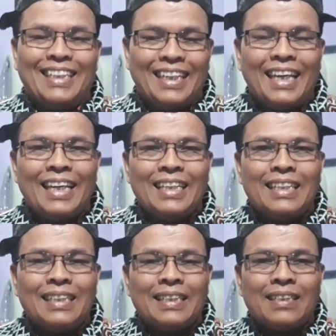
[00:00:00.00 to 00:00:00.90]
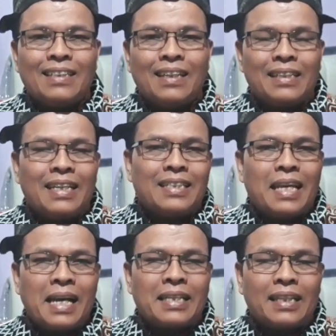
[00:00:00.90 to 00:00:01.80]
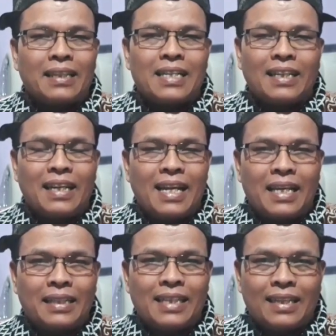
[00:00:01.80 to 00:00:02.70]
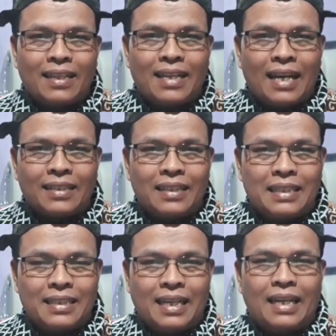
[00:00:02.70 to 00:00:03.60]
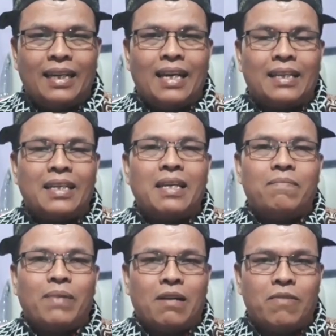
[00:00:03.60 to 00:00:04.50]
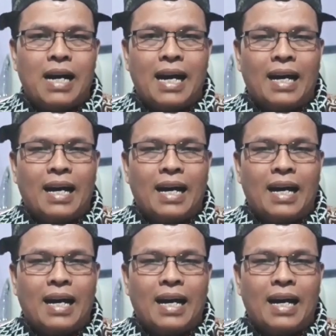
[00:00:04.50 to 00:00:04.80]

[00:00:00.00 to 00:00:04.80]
oke jadi saya nyatakan sekali lagi saya tegaskan sekali lagi bahwa